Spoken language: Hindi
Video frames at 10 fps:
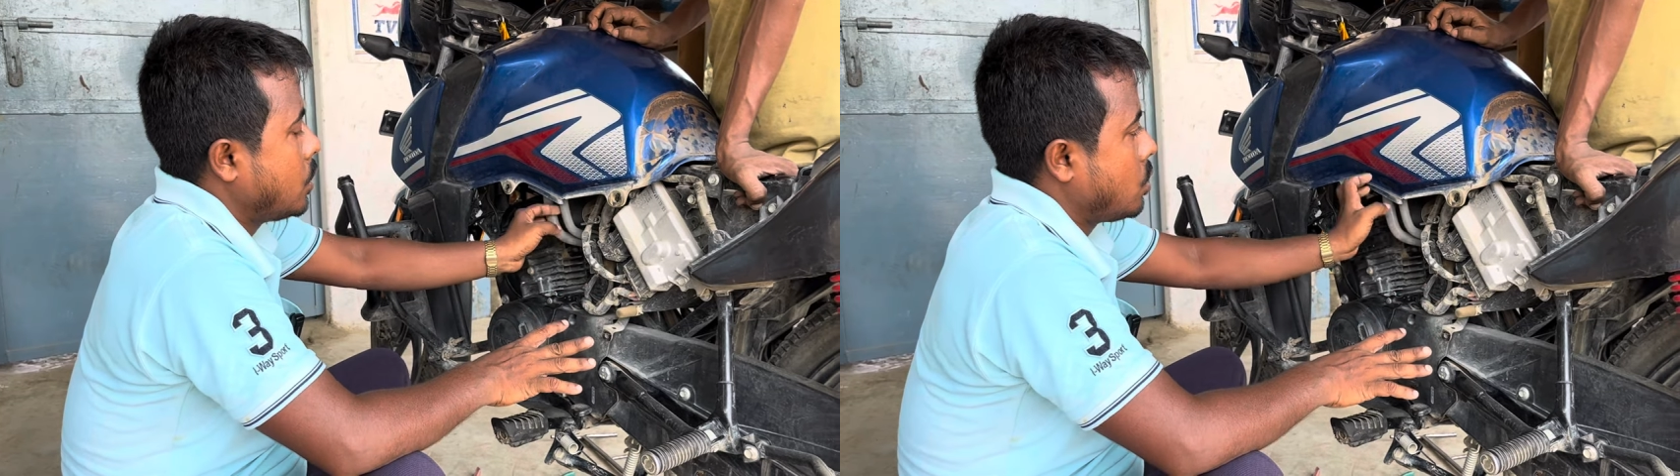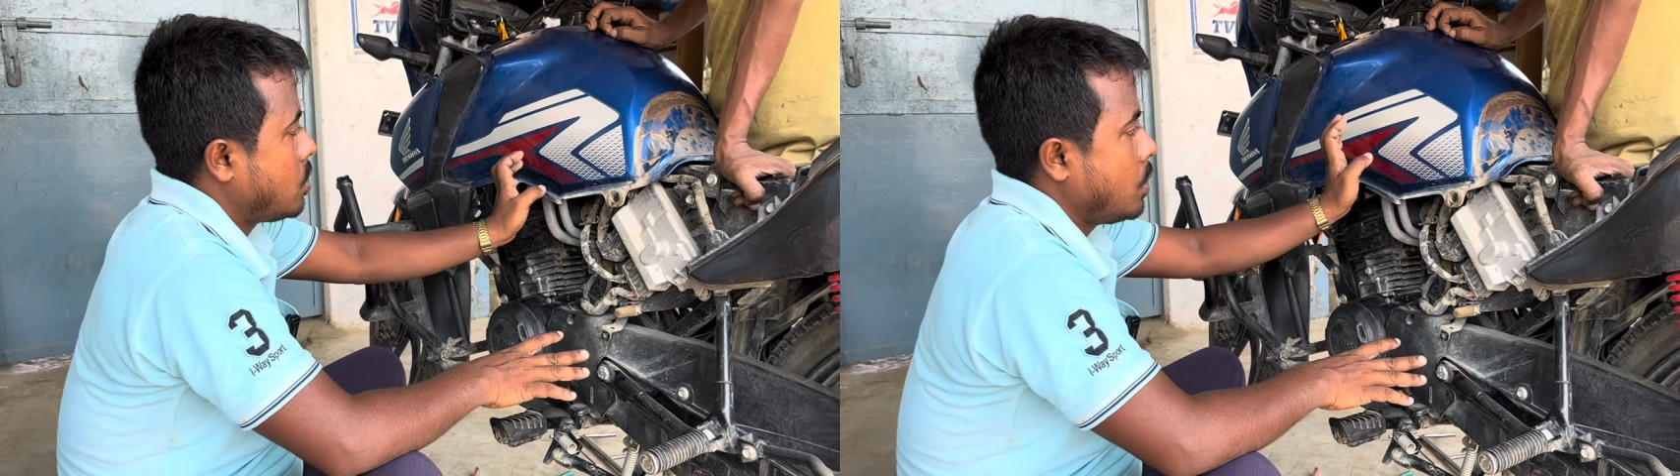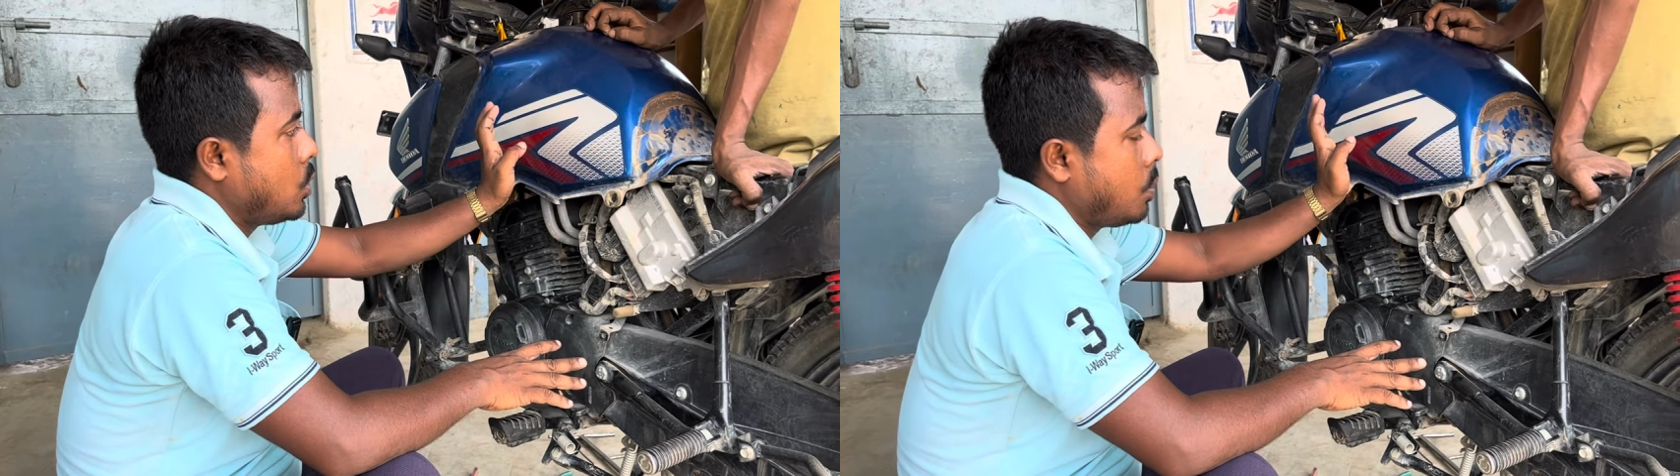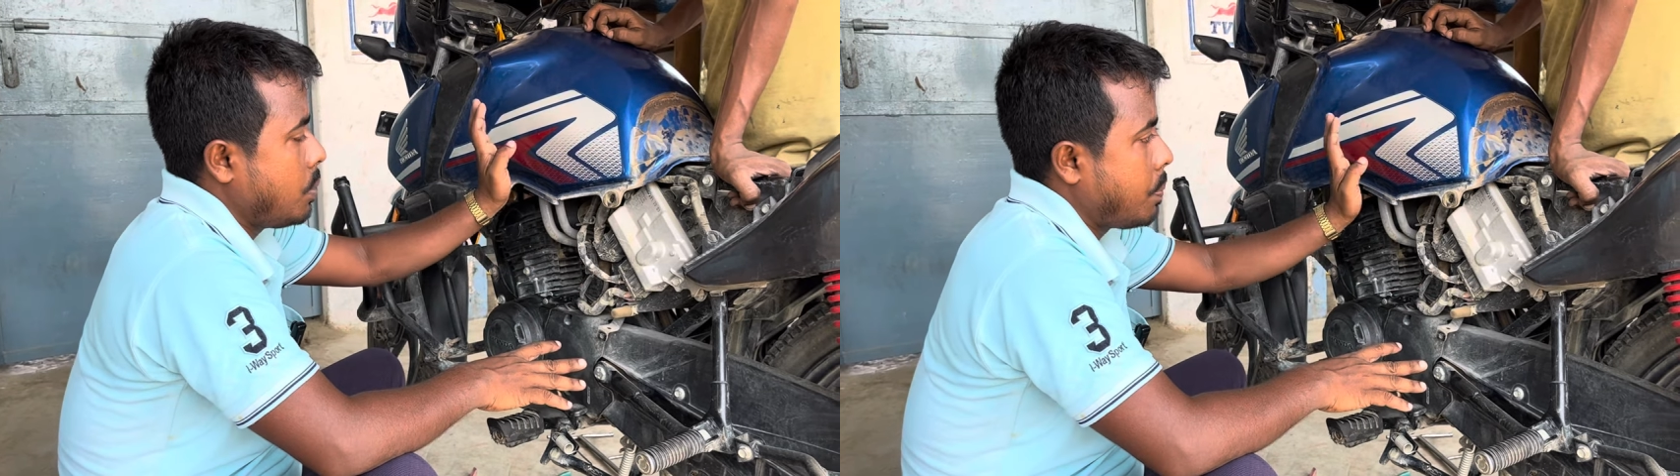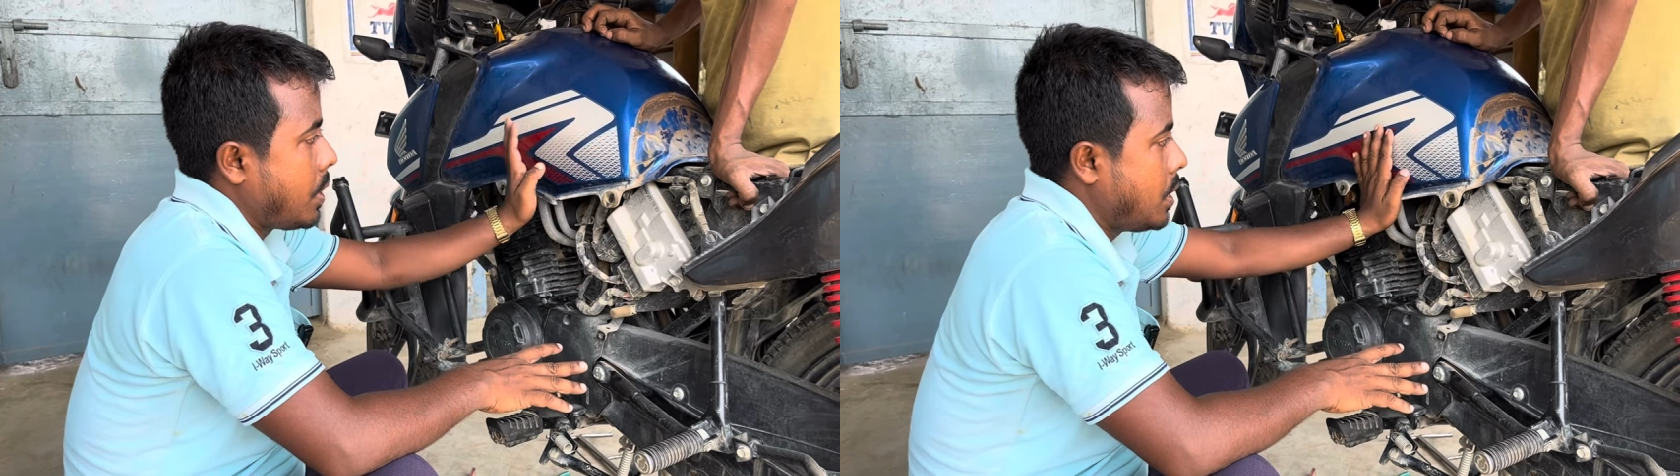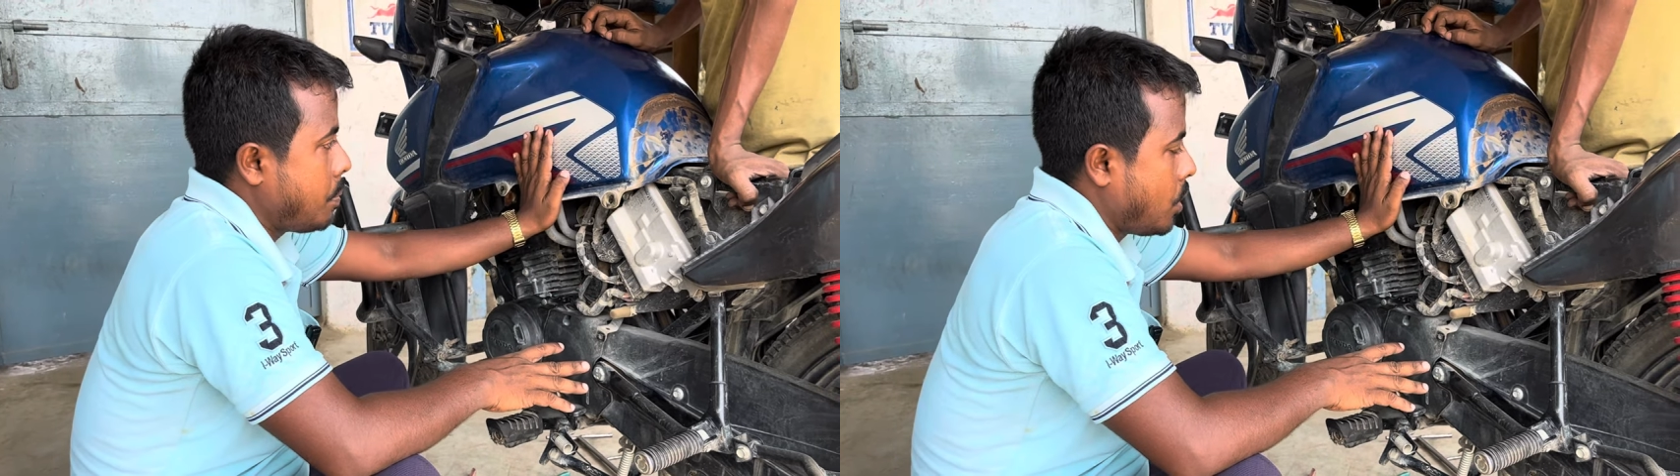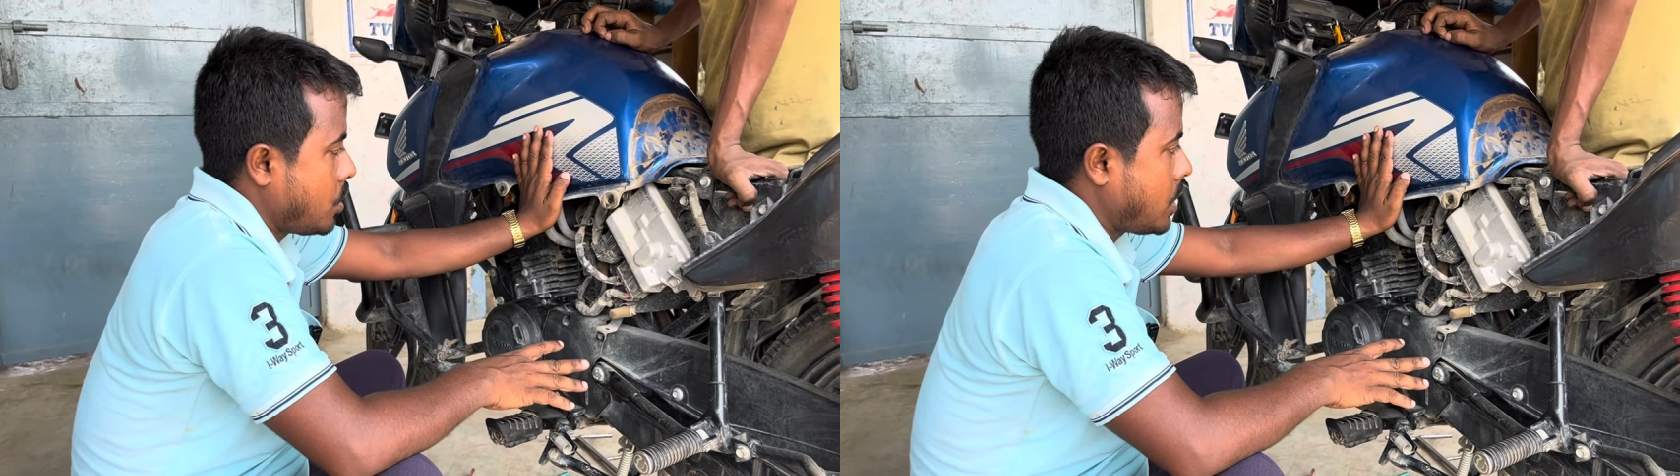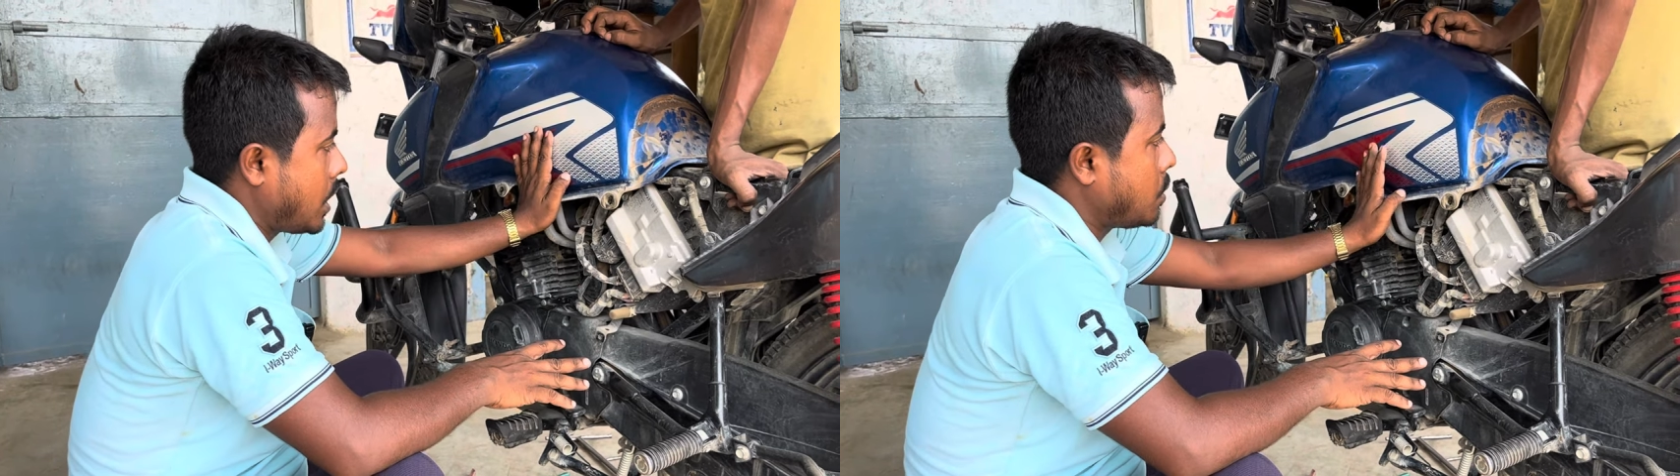तो इसमें जो भी पानी
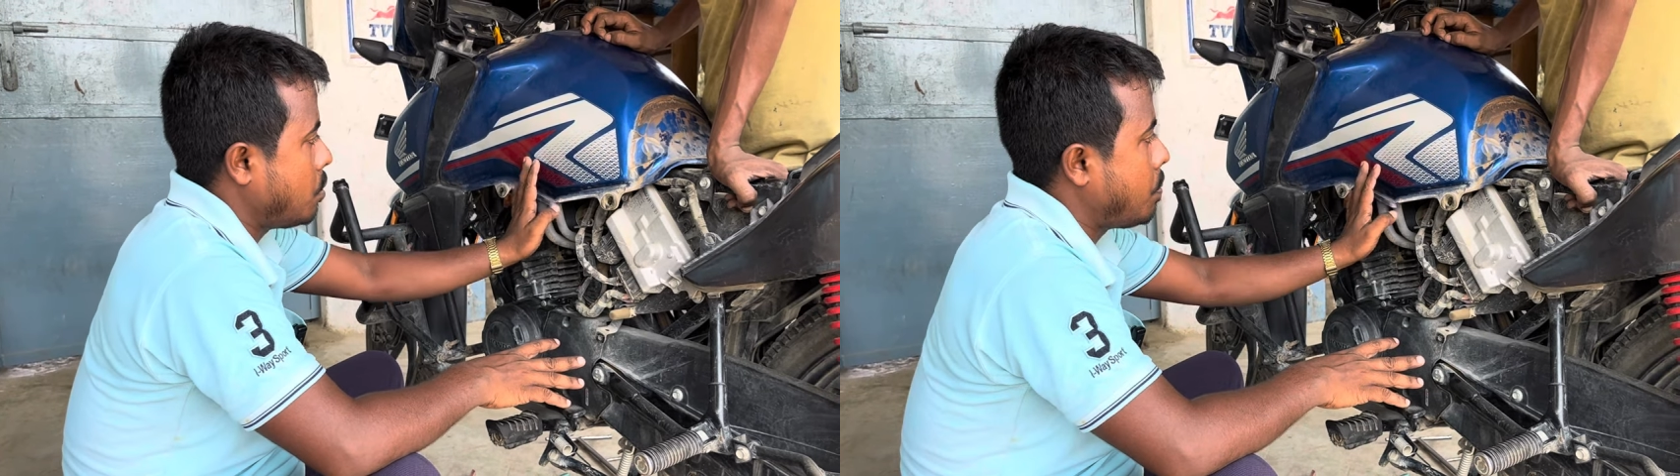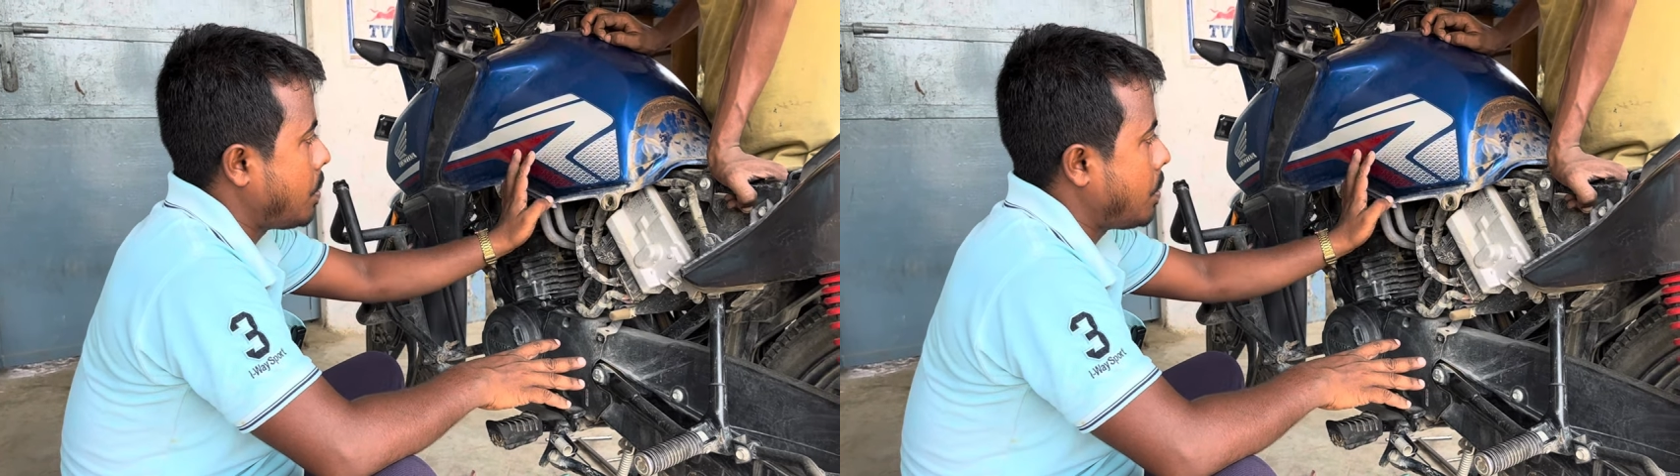पहुँचता है तो वो